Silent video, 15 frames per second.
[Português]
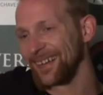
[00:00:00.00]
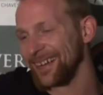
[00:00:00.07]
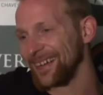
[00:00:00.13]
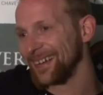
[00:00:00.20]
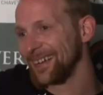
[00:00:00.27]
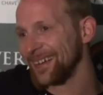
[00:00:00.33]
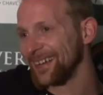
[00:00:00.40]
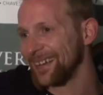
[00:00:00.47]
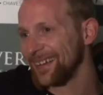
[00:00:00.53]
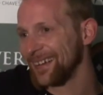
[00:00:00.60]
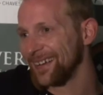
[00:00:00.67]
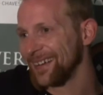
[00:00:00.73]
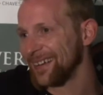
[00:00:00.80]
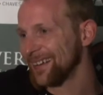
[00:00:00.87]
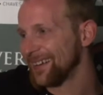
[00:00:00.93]
achaste
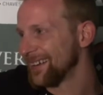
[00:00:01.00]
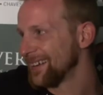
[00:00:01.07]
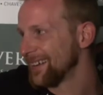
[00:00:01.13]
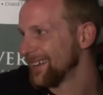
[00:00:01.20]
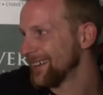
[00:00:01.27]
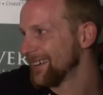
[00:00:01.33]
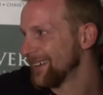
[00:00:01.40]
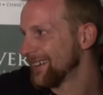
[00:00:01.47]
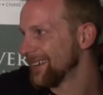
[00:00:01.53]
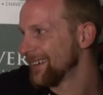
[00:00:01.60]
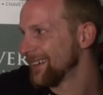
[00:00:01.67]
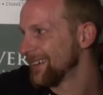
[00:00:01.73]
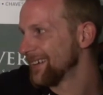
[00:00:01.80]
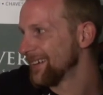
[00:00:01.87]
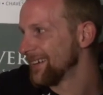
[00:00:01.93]
primeiro deste torneio, como
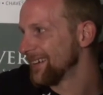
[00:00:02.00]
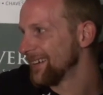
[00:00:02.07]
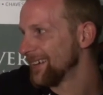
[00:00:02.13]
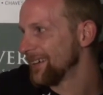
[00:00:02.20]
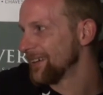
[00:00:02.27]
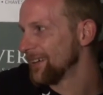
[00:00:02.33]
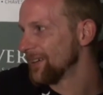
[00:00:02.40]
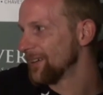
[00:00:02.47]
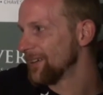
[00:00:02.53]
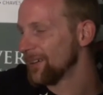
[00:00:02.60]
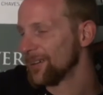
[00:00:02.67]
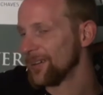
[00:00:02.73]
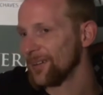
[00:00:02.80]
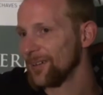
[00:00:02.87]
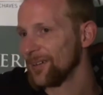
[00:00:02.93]
é que tudo correu, como é
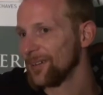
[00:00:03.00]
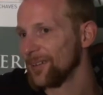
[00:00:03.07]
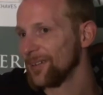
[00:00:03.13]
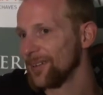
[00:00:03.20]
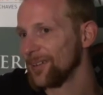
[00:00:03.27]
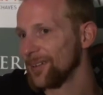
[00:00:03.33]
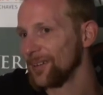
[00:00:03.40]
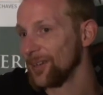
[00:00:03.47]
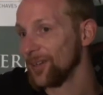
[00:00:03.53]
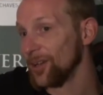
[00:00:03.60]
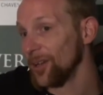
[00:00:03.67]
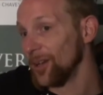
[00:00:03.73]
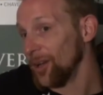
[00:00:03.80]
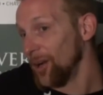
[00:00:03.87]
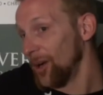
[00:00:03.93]
que aconteceu isto?
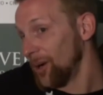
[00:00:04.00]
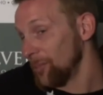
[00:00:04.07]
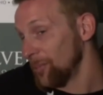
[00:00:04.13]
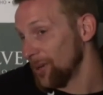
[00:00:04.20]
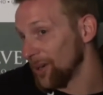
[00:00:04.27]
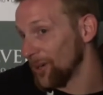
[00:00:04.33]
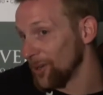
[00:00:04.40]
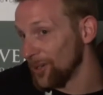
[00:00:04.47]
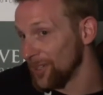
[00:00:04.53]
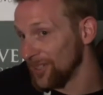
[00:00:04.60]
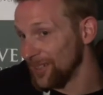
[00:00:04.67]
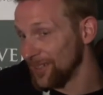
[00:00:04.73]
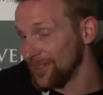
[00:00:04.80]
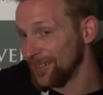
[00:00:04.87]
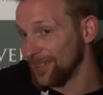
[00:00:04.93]
Pá,
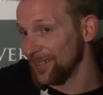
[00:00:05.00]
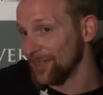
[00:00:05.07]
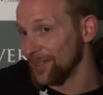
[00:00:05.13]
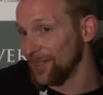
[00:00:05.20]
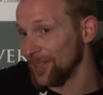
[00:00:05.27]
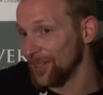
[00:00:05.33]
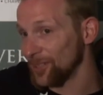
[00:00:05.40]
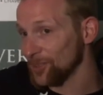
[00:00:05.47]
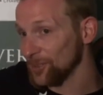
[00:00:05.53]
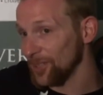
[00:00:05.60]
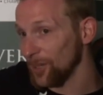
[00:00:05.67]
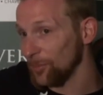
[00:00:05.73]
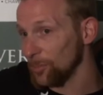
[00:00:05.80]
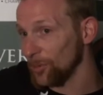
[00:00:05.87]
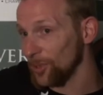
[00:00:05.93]
olha, é
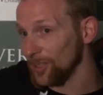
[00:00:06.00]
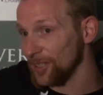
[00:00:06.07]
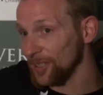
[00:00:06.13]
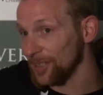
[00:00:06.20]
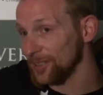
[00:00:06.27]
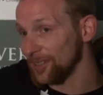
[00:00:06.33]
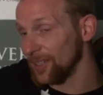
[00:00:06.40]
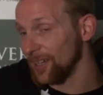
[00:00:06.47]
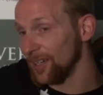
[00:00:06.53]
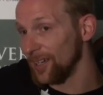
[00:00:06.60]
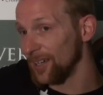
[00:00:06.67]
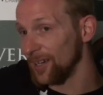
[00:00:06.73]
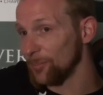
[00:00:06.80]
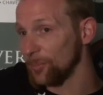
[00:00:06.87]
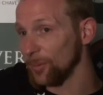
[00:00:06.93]
jogar póquer,
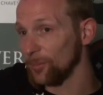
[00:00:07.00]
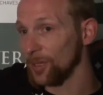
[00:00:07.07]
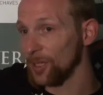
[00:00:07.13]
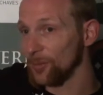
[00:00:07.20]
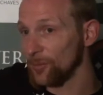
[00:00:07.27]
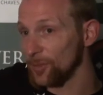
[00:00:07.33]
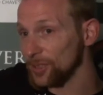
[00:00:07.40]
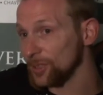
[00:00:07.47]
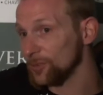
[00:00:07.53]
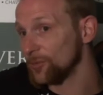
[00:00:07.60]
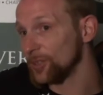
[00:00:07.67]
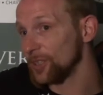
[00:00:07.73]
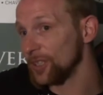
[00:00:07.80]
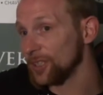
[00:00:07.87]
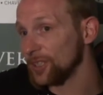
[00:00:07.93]
é a primeira vez que
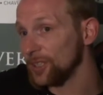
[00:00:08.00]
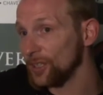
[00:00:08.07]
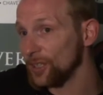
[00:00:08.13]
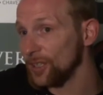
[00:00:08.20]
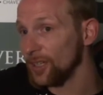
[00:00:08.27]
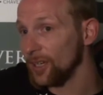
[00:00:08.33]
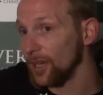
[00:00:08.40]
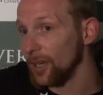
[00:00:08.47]
vim aqui,